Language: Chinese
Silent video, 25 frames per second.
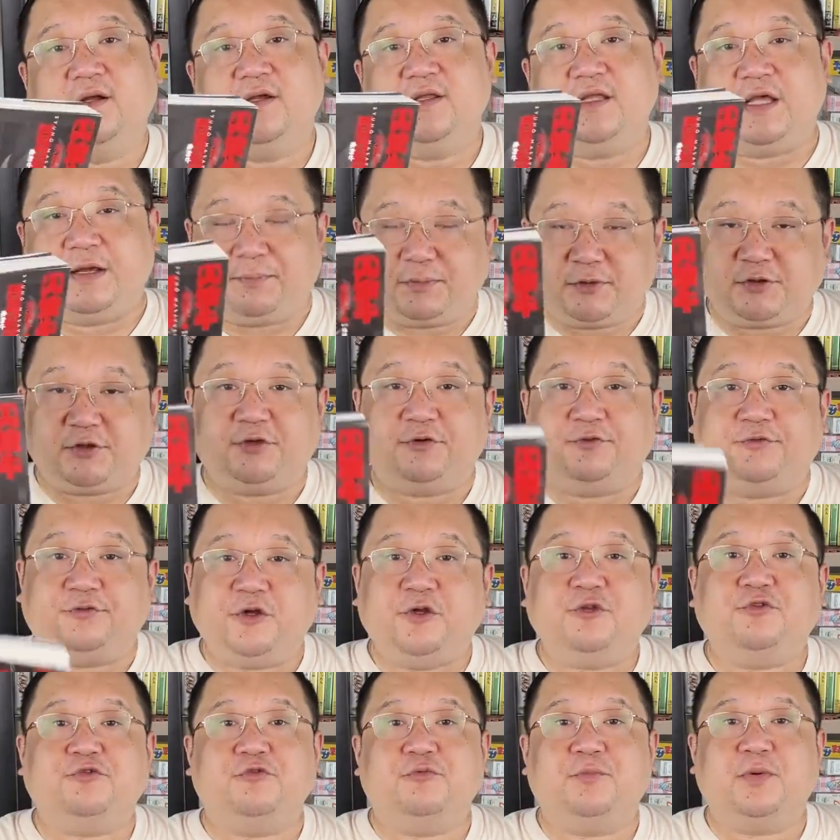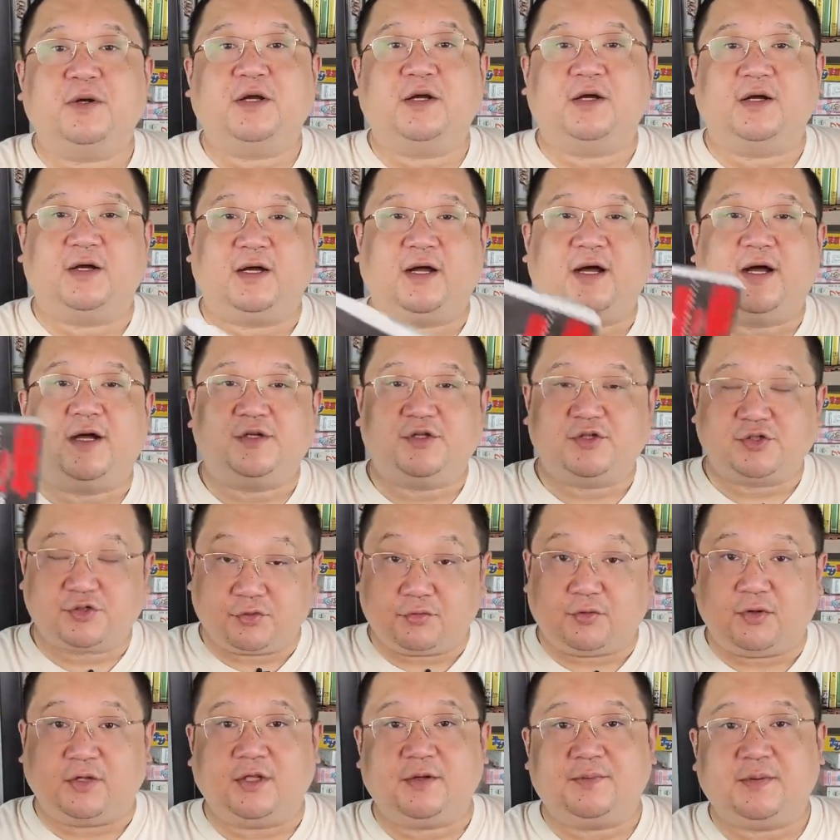也不是非读不可啊。这是
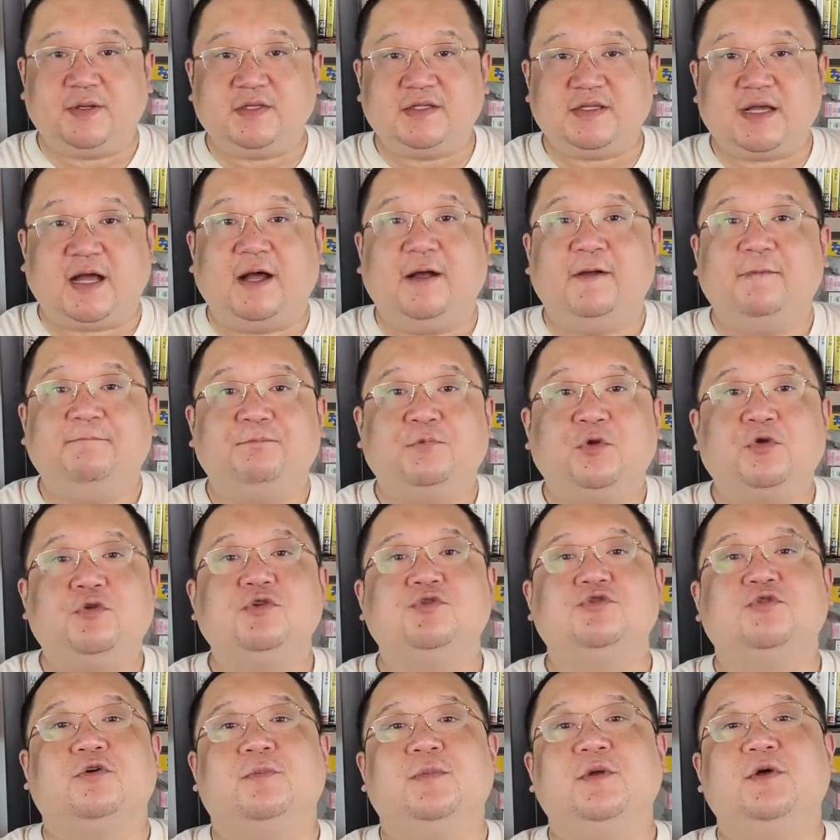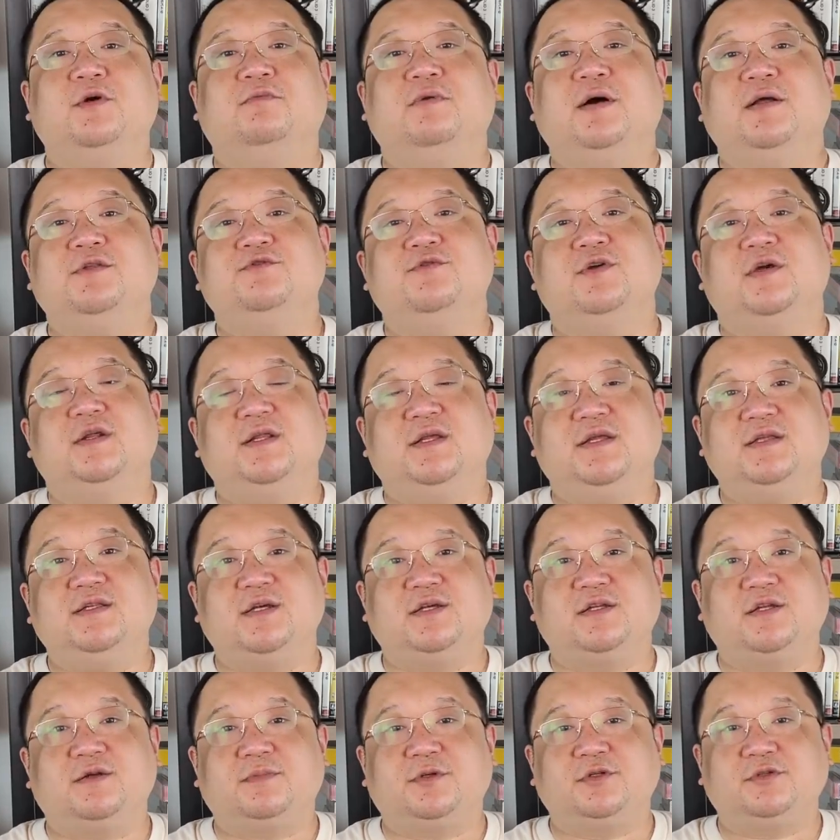我的评价。或许我没有完全理
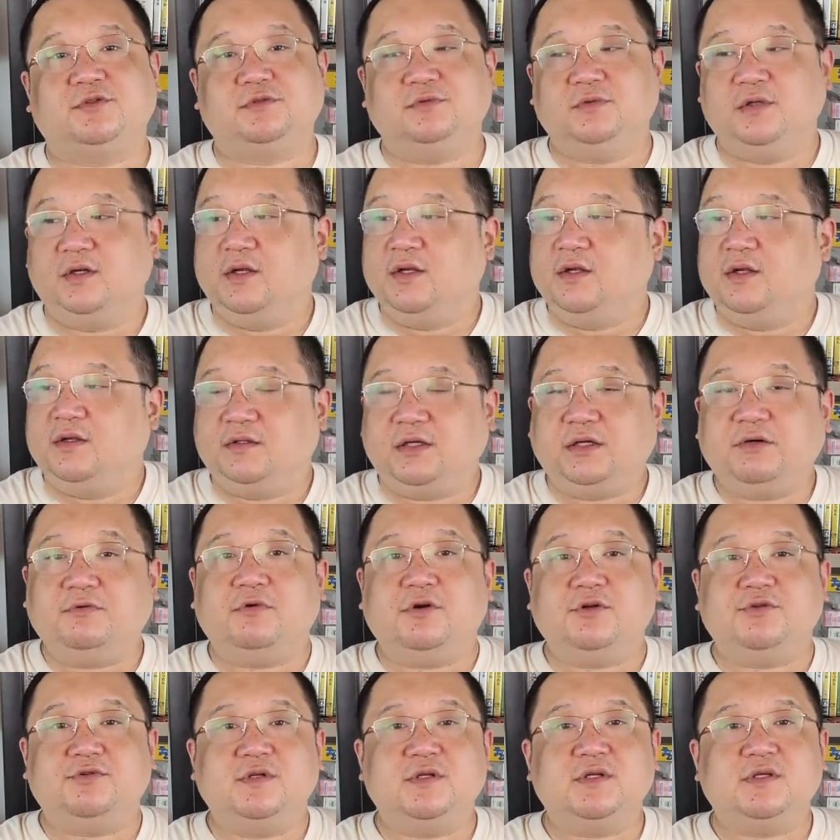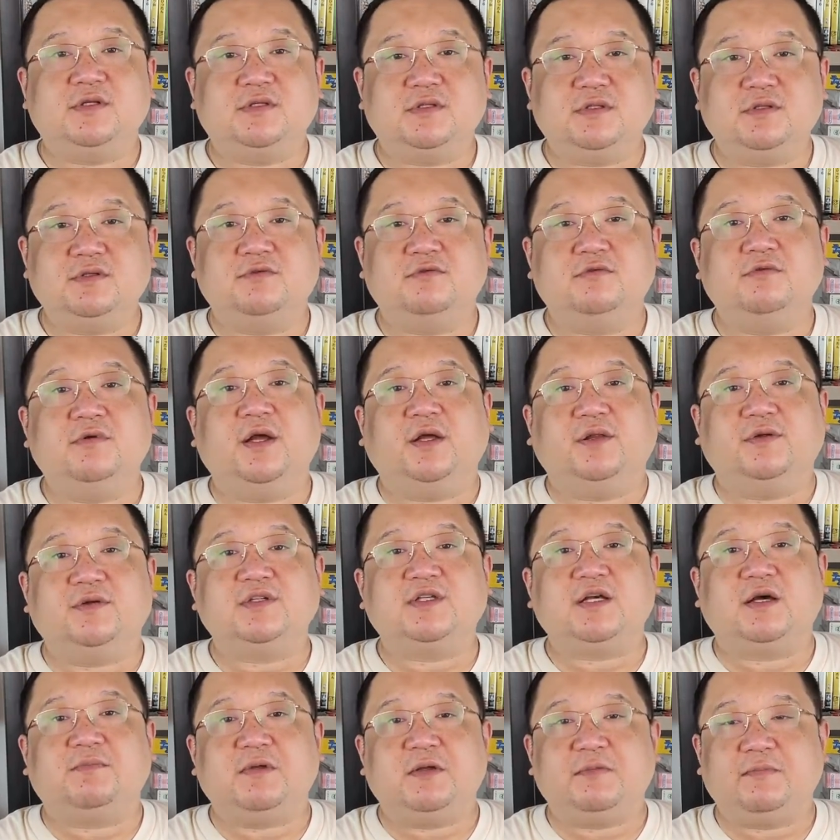解这本书，但是我觉得似乎也都
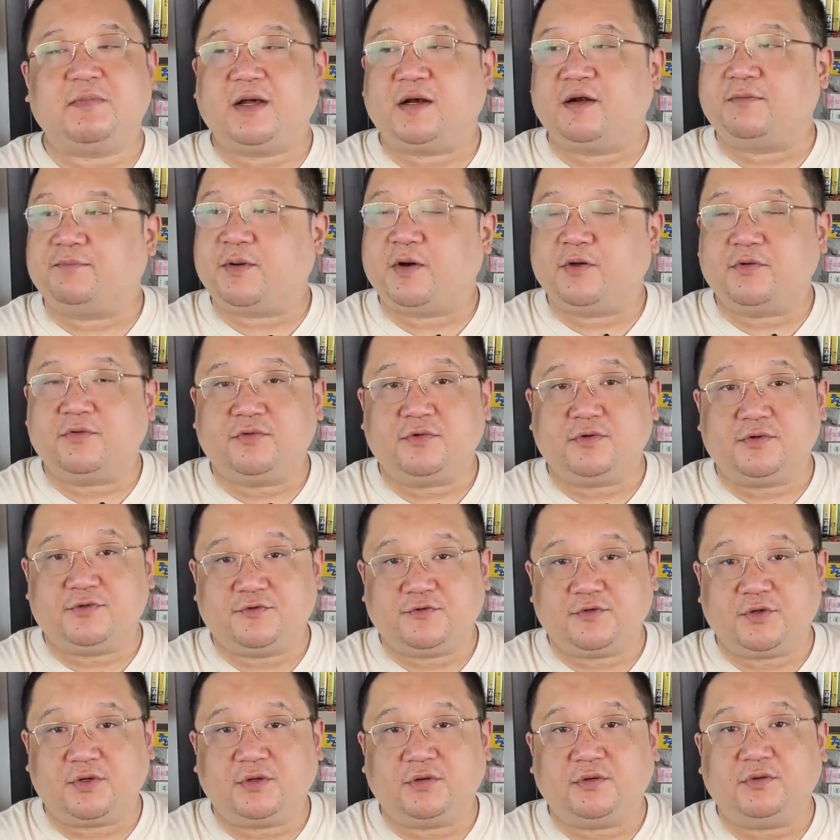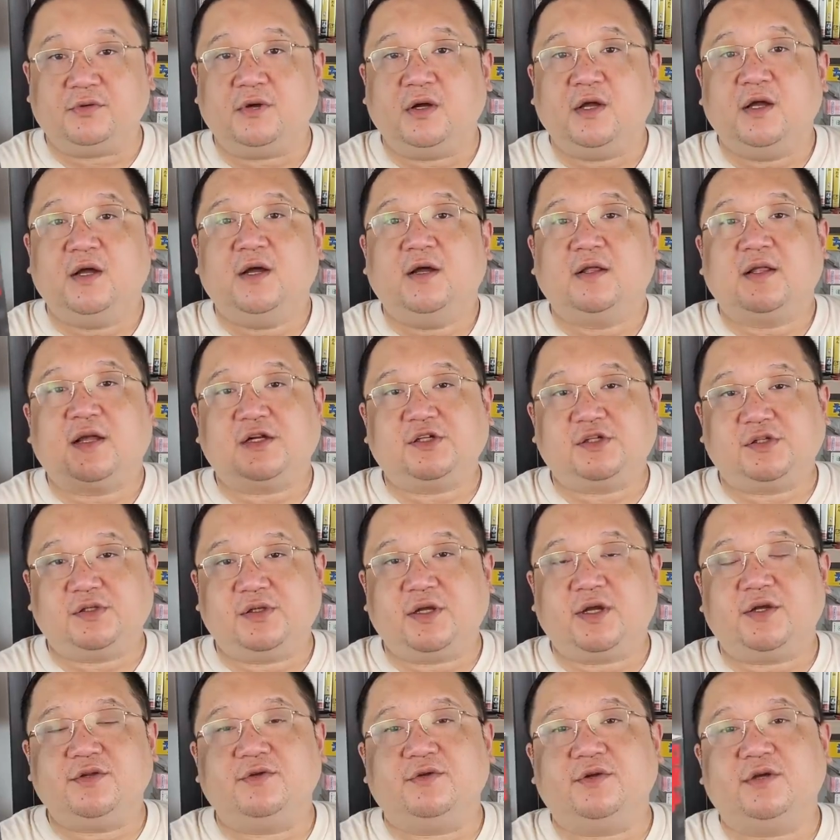想明白了。包括最后，它实
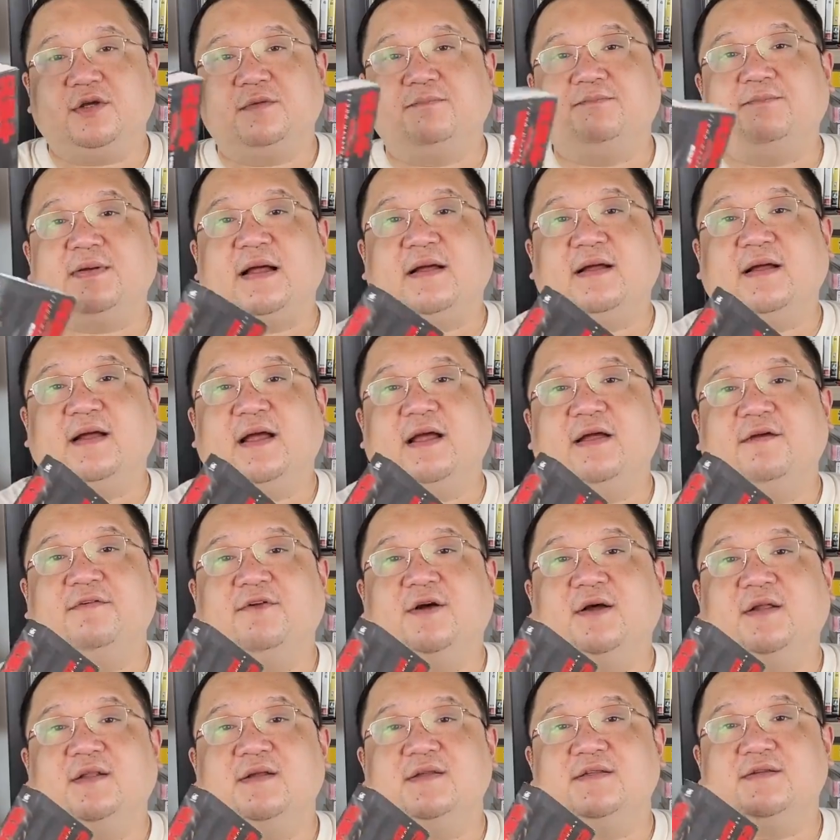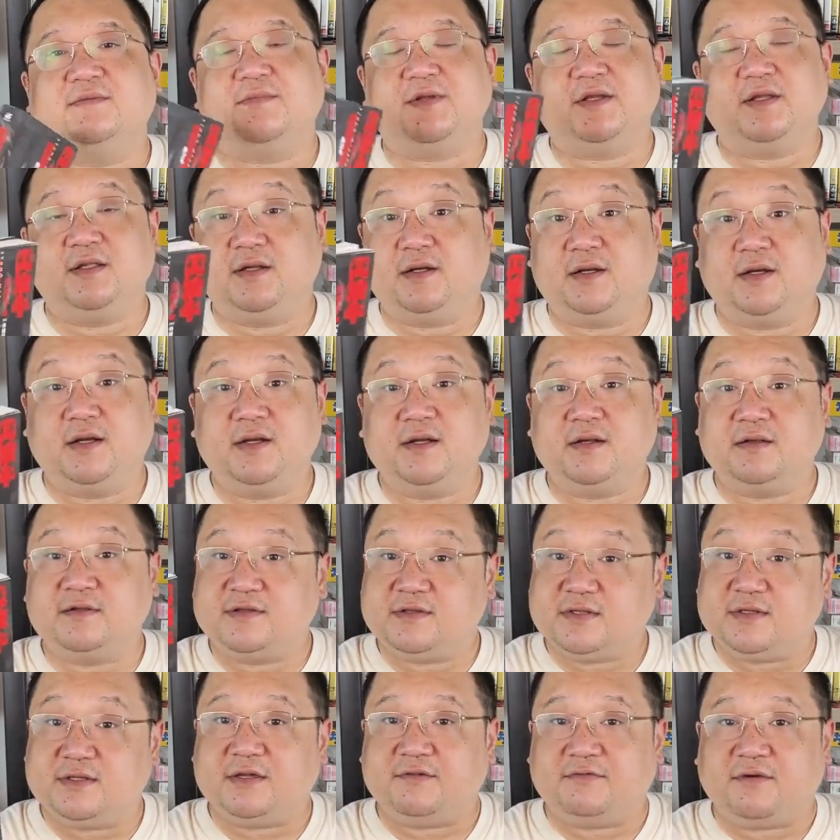际上有一个半开放的这么，你可以
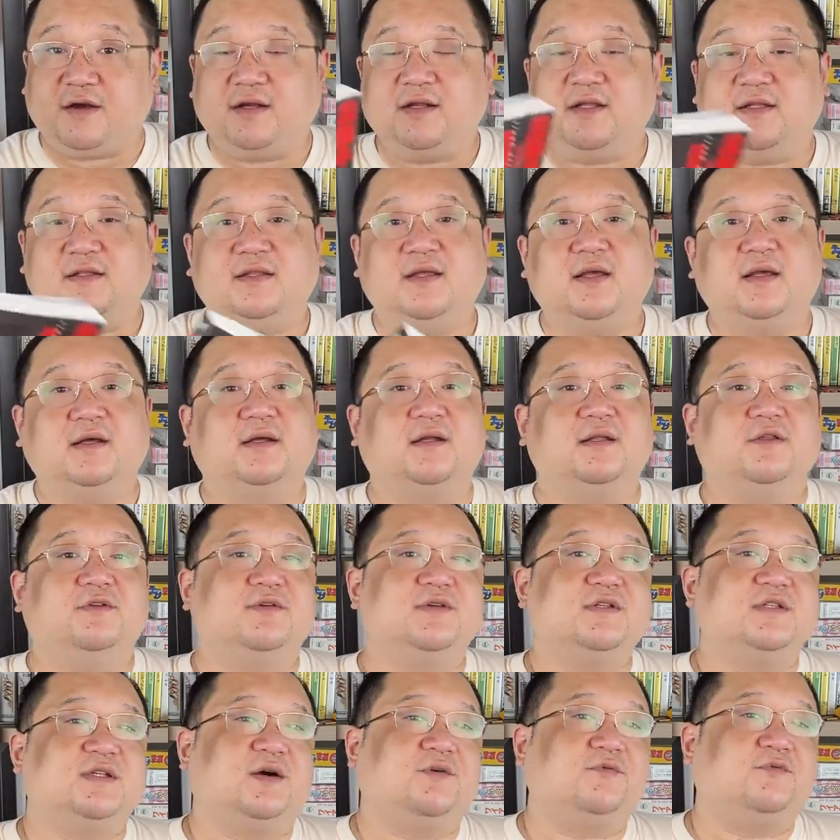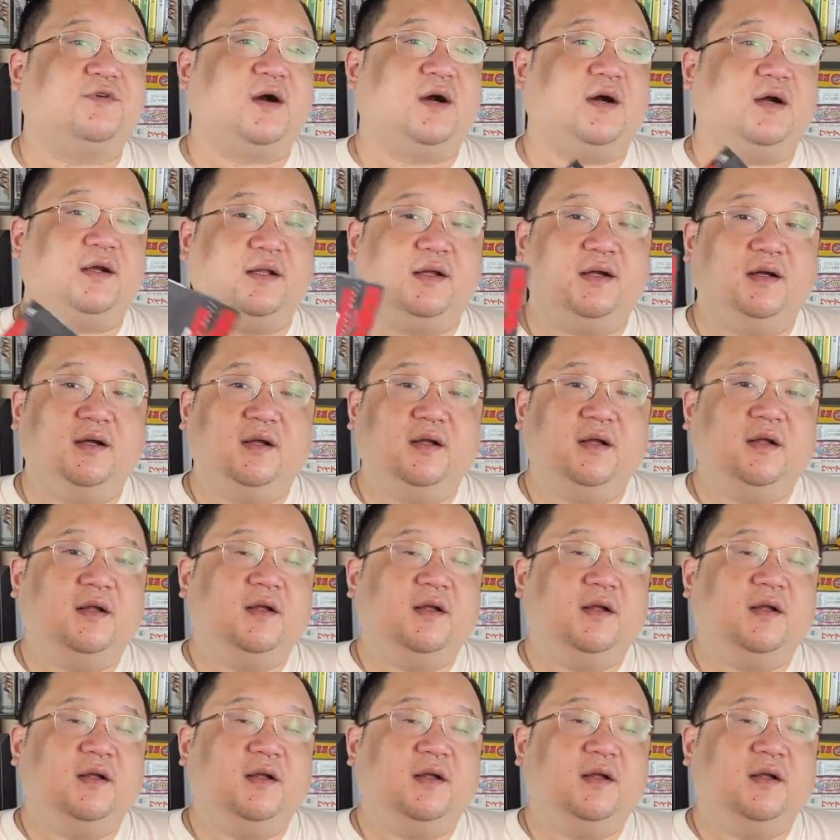自己往里添很多想法的。